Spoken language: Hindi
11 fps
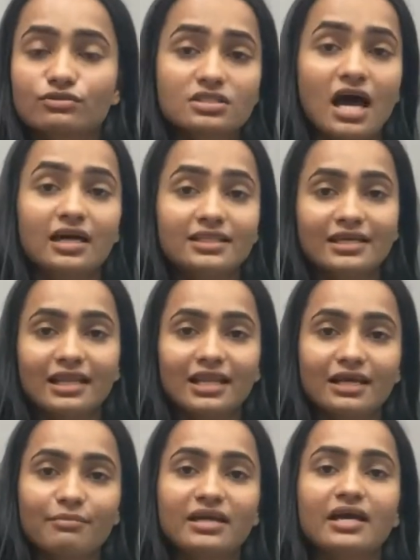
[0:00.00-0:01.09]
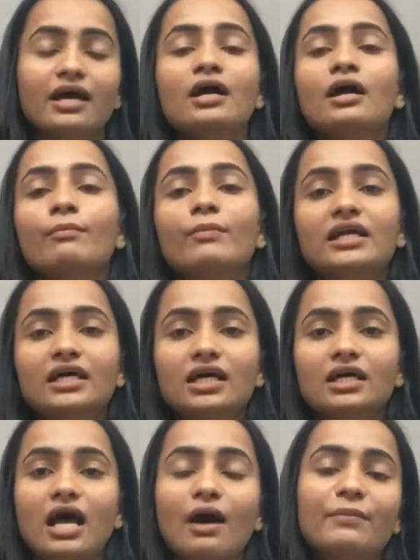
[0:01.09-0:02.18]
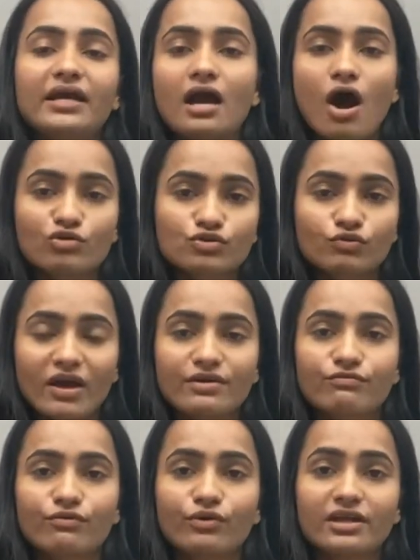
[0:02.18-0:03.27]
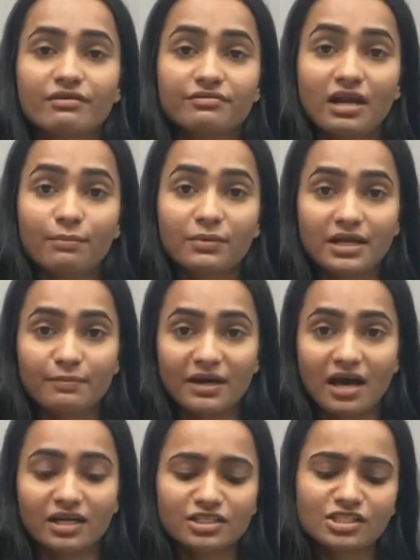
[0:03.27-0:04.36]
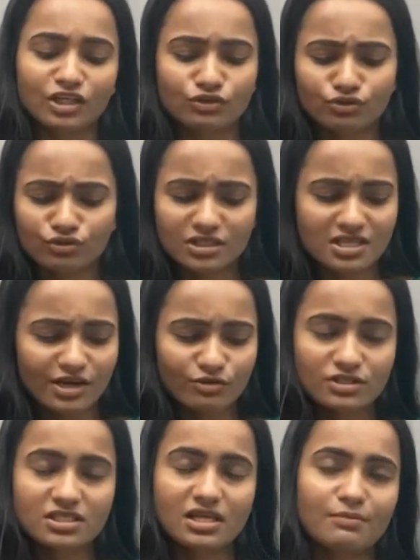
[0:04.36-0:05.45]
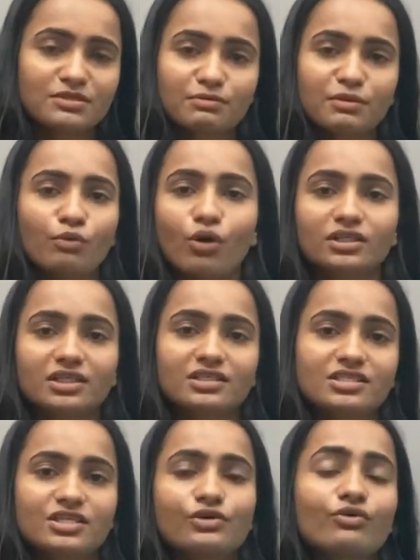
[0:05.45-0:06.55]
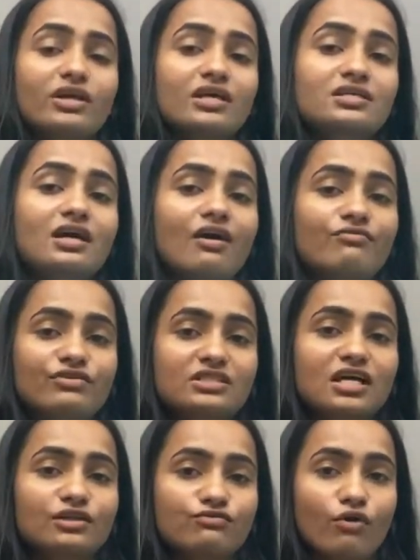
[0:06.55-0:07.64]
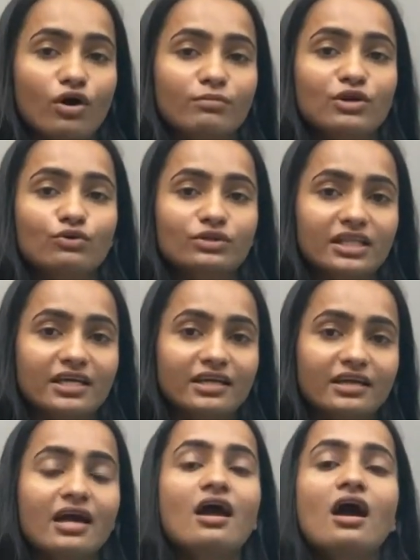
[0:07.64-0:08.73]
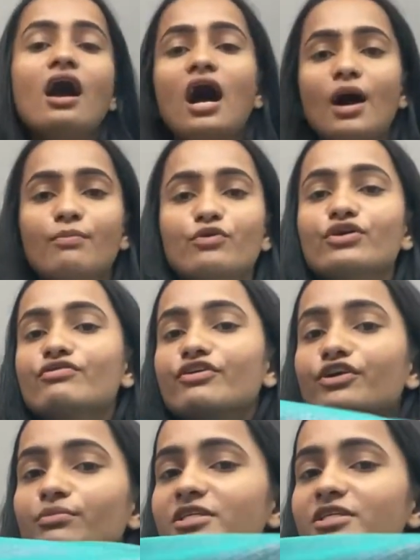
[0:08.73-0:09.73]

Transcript: तो शादी के लिए भी है बट अगर आप एक हाउस वाइफ हो या फिर आप कहीं पढ़ाने जाते हो तो ये साड़ी उस हिसाब से भी बहुत ही अच्छी है क्योंकि ये काफ़ी ज़्यादा फॉर्मल लुक दे रही है आपको ये वीडियो में